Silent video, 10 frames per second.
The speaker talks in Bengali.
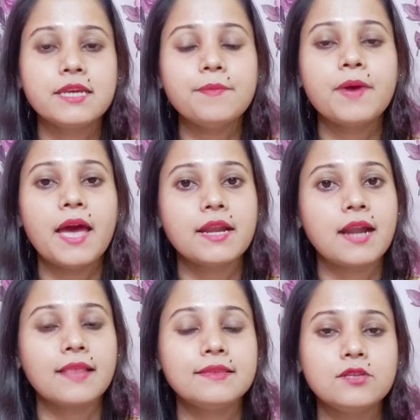একই
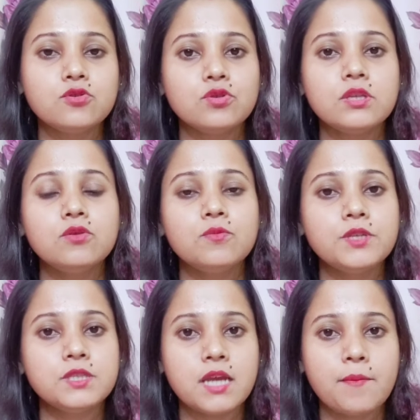স্টেপ হ্যাঁ রাত্রে
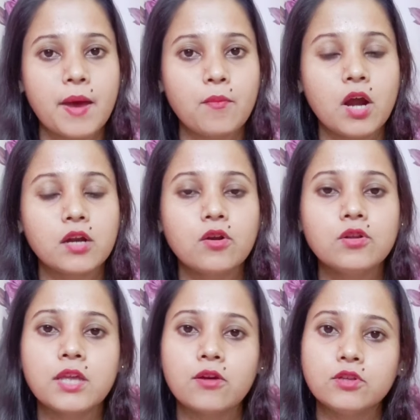যদি তুমি সিরাম
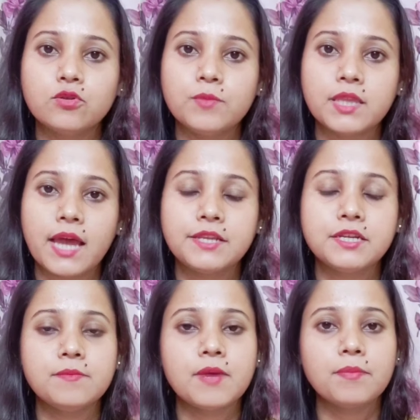ব্যবহার করো তাহলে
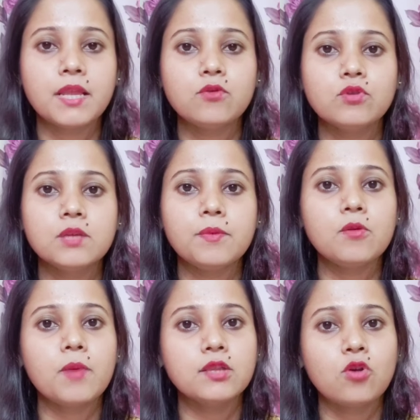তুমি নাইট ক্রিম অ্যাপ্লাই
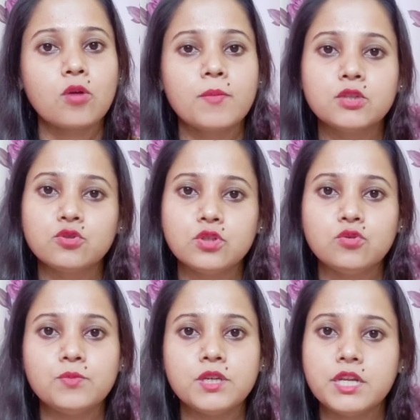করতে পারো বা
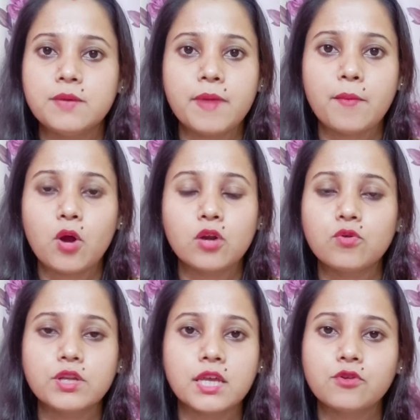নর্মাল যদি তুমি ক্রিম
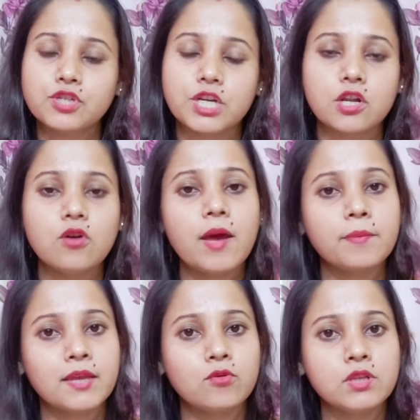ব্যবহার করে থাকো
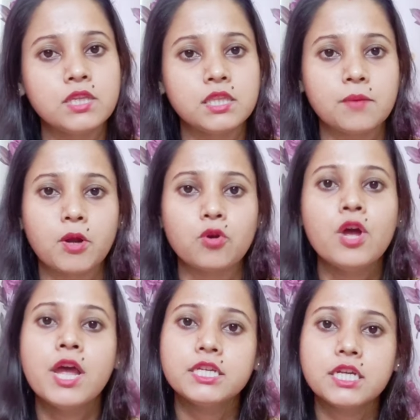সেটাও অ্যাপ্লাই করে
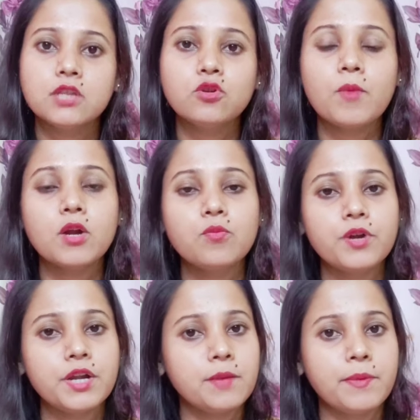নিতে পারো সেটা
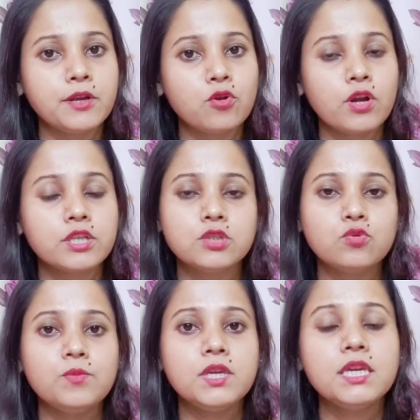তোমার উপরে ডিপেন্ড
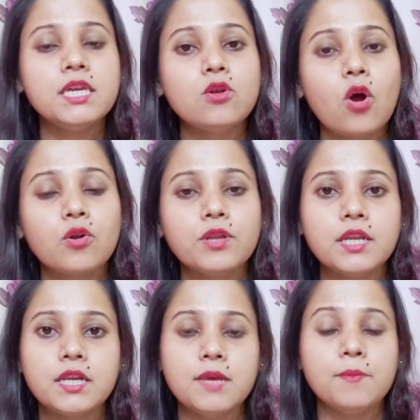করে যে তুমি কি
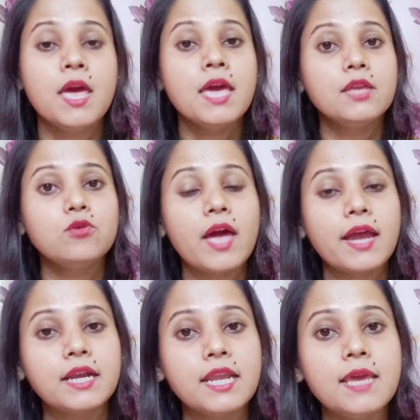ধরনের ক্রিম
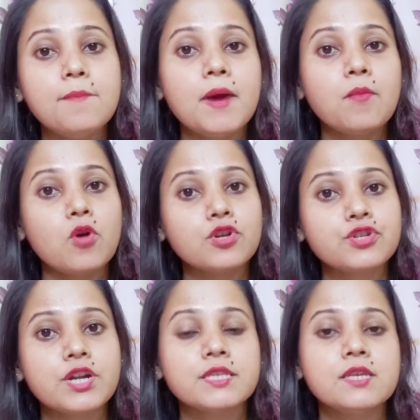কিন্তু হ্যাঁ ক্রিম
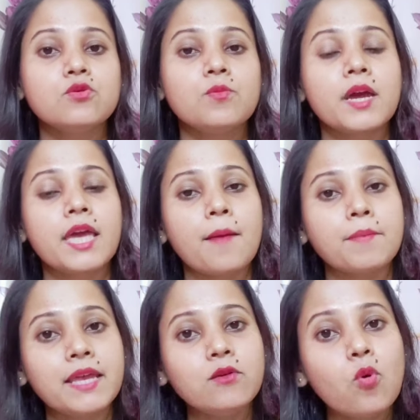বা ময়শ্চারাইজার
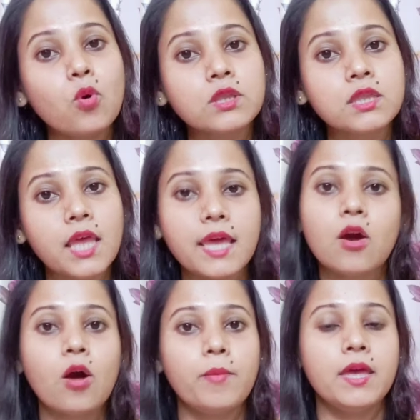তোমাকে অ্যাপ্লাই
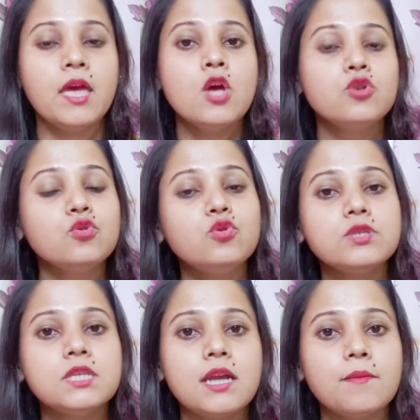করতেই হবে
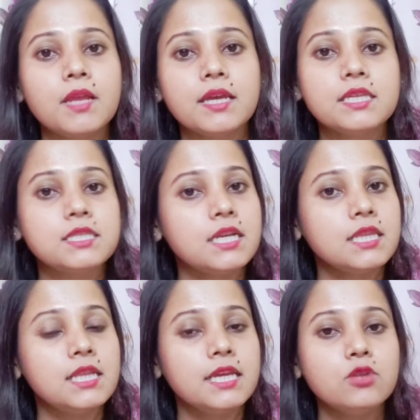শুধু সিরাম
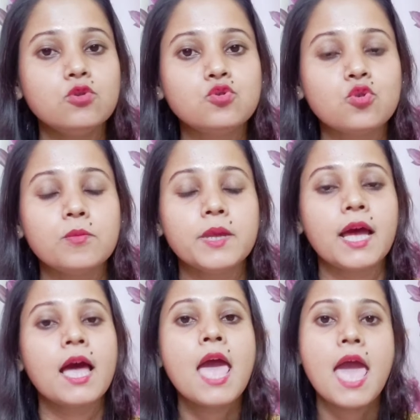লাগিয়ে ছেড়ে দিলে কিন্তু
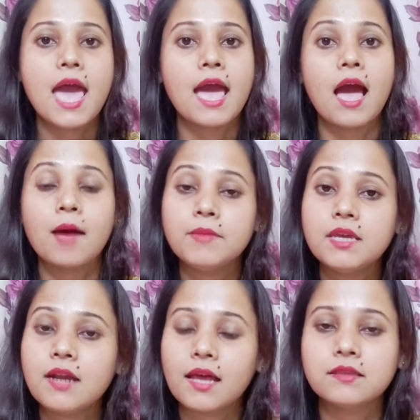চলবে না
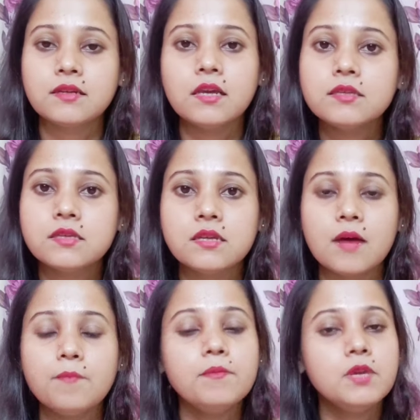হ্যাঁ আমি রাত্রে
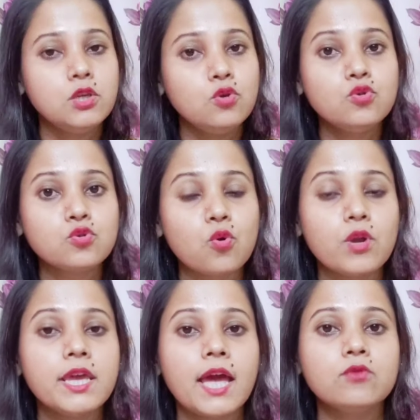সিরাম
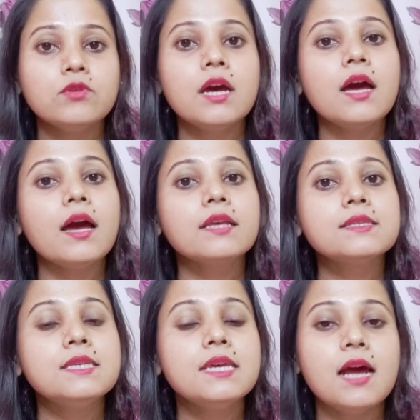ইউজ করি
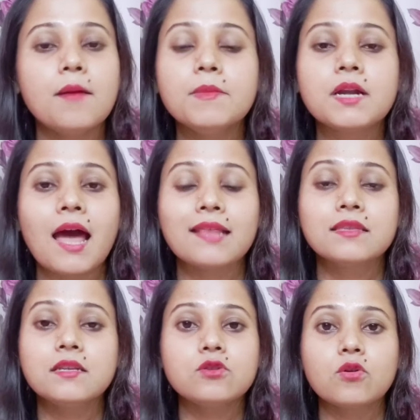কেননা সিরাম
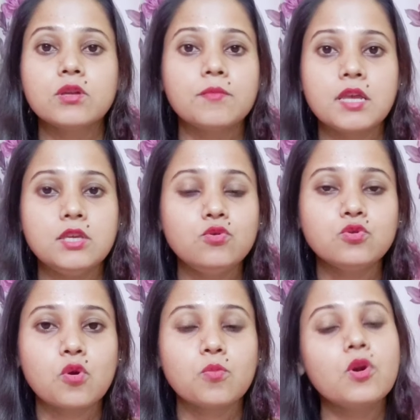রাত রাত্রে যখন
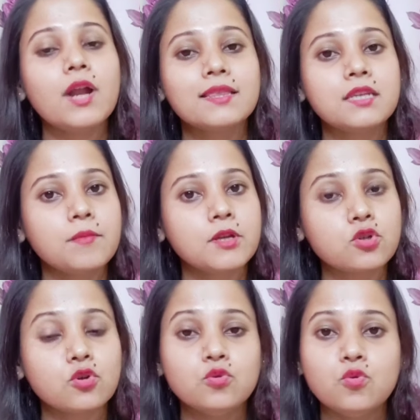আমরা ইউজ করব
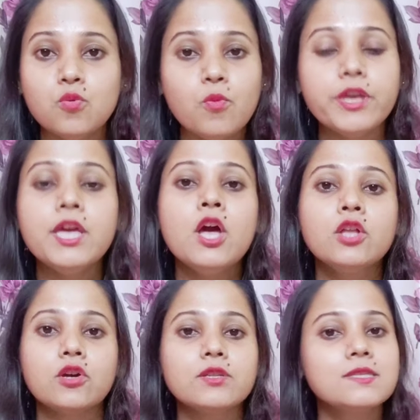রাত্রে আমরা যখন
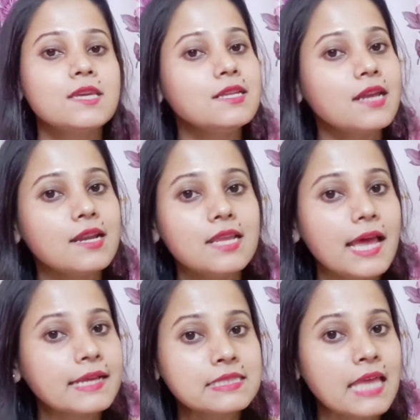ঘুমোই তখন
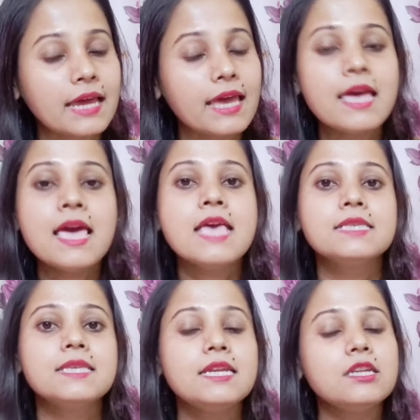স্কিনটা রিল্যাক্স
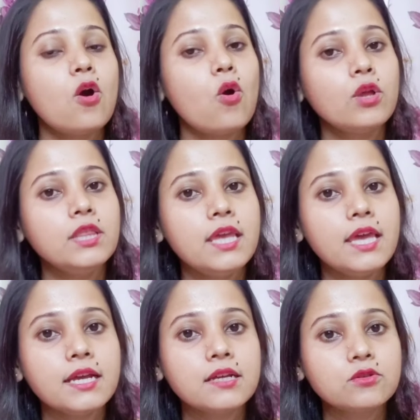থাকে স্কিনটা
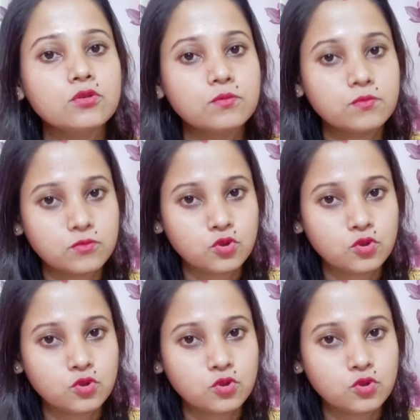অনেক